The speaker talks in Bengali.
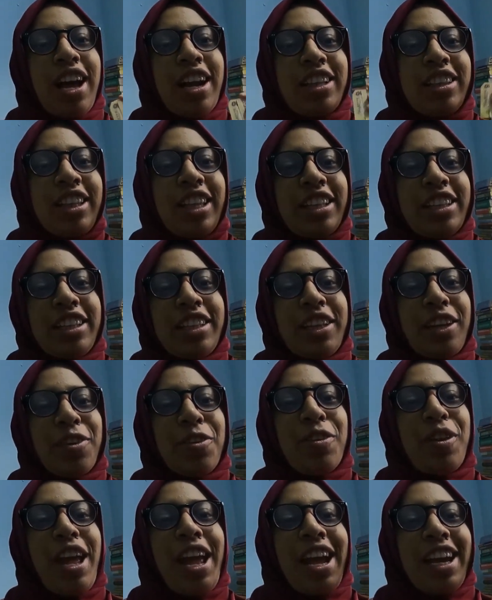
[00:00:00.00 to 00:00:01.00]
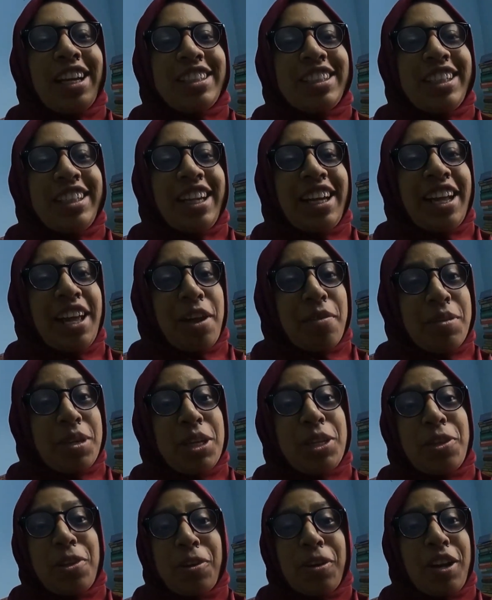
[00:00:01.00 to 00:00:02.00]
আর দেখতে থাকুন এক হাজার টাকায় আমি
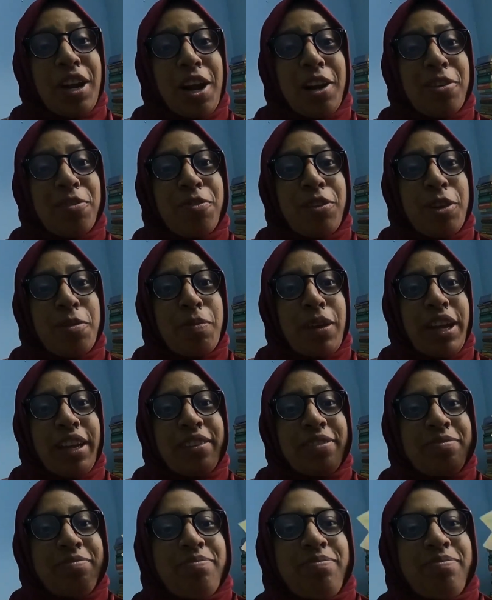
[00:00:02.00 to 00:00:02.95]
কী ধরনের আউটফিট পাই